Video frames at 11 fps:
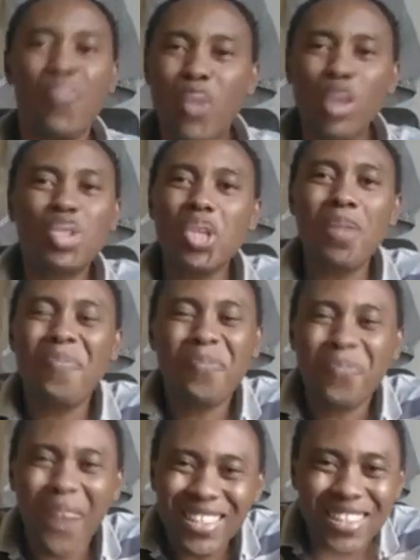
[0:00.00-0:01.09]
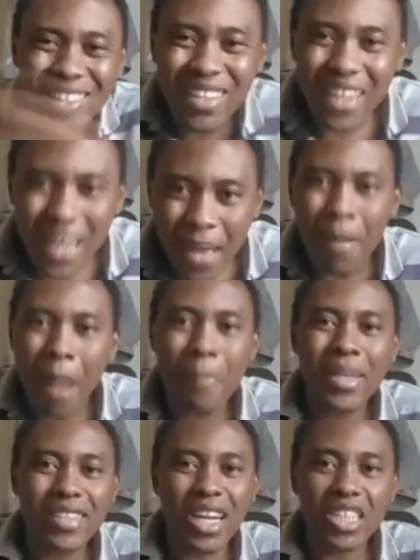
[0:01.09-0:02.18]
faut-il fatiguer ma
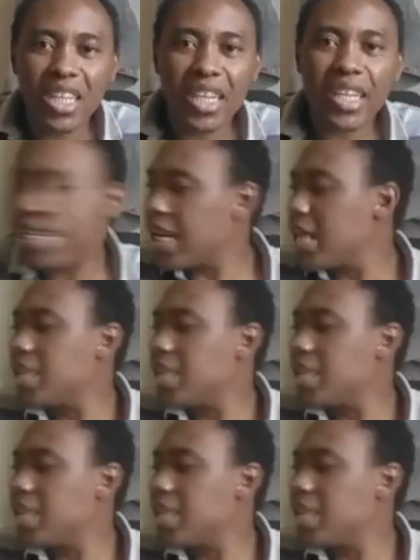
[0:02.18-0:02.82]
messagerie qui est